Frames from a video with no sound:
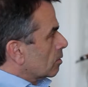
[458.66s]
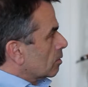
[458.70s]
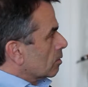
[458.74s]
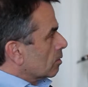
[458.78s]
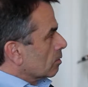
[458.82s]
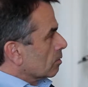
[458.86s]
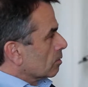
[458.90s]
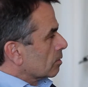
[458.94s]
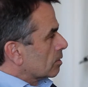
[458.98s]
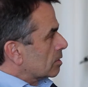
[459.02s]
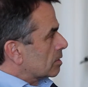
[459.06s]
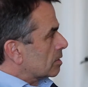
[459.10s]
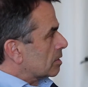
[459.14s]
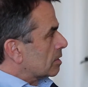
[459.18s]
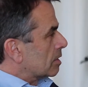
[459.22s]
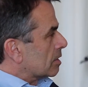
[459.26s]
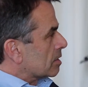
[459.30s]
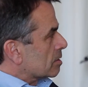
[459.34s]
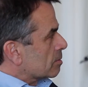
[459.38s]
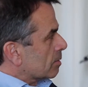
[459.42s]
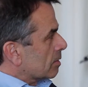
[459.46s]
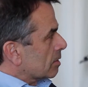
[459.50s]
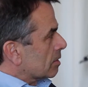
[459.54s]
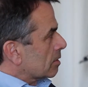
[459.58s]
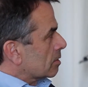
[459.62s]
Und
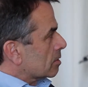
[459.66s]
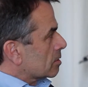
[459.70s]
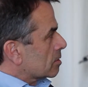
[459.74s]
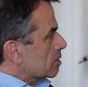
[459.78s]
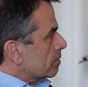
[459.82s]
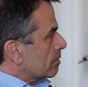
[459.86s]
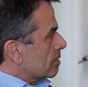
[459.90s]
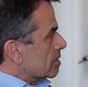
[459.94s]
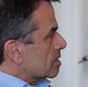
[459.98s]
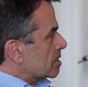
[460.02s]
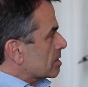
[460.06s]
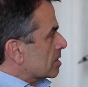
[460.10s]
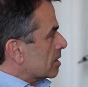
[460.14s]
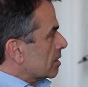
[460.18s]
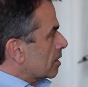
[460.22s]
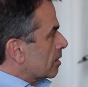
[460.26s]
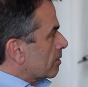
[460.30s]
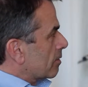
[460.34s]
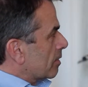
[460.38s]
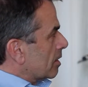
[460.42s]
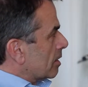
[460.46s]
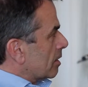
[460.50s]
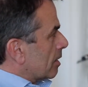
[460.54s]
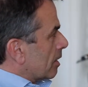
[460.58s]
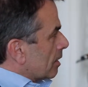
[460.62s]
dass man so quasi seine
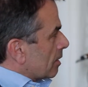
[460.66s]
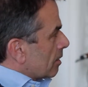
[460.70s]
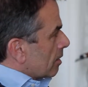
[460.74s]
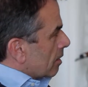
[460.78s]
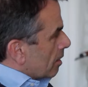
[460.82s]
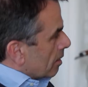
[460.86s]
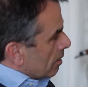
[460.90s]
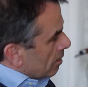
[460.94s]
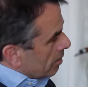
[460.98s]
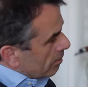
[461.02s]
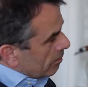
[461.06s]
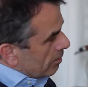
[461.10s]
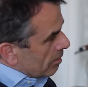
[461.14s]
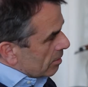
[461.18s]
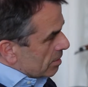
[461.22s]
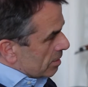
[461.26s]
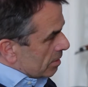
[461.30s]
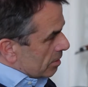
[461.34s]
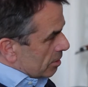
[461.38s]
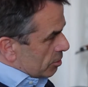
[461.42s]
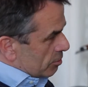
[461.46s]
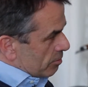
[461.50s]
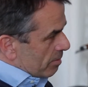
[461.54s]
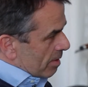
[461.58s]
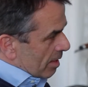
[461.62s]
Qualitäten kennt, aber auch
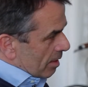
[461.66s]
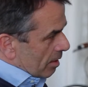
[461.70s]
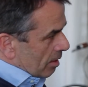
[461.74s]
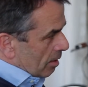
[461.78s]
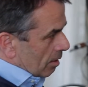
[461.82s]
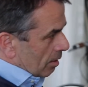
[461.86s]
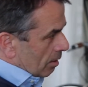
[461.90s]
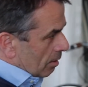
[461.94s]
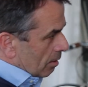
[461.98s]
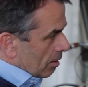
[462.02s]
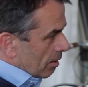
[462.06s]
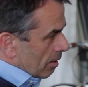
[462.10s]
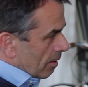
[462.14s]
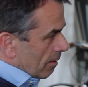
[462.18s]
seine Schwächen.